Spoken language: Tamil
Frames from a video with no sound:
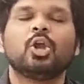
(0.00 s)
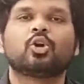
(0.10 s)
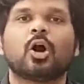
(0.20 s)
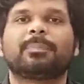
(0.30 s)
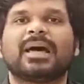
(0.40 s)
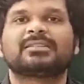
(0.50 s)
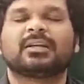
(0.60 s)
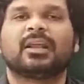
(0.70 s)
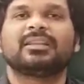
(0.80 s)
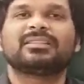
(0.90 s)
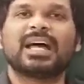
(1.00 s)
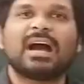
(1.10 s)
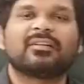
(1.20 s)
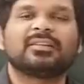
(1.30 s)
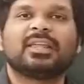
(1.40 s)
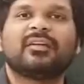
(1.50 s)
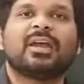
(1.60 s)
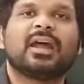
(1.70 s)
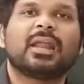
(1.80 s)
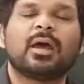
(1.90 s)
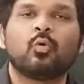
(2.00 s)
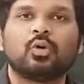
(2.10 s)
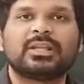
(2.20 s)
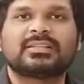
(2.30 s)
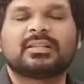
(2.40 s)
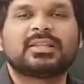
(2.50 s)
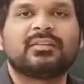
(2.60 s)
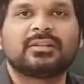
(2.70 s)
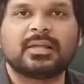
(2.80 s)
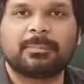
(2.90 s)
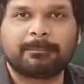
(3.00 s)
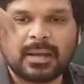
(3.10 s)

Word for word: லியூகோபிளாஸ்ட்ங்கிறது தாவரத்துக்கு தேவையான ஊட்டச்சத்தை வந்து